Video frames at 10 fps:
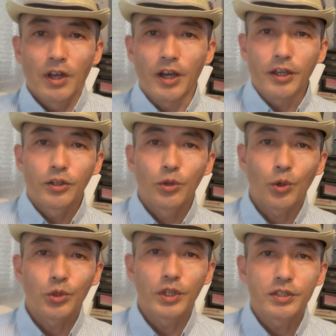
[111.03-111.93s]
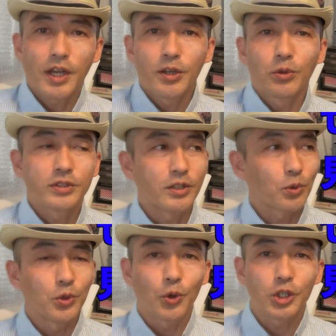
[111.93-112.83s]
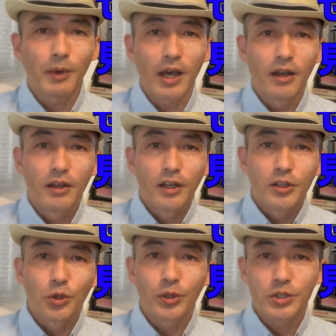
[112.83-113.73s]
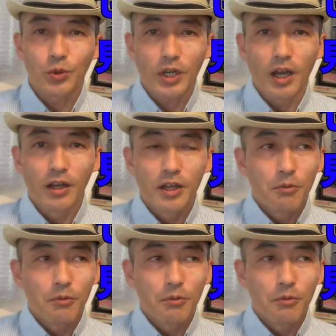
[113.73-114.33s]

いということで西郷さんのこの言葉どうでしょうか、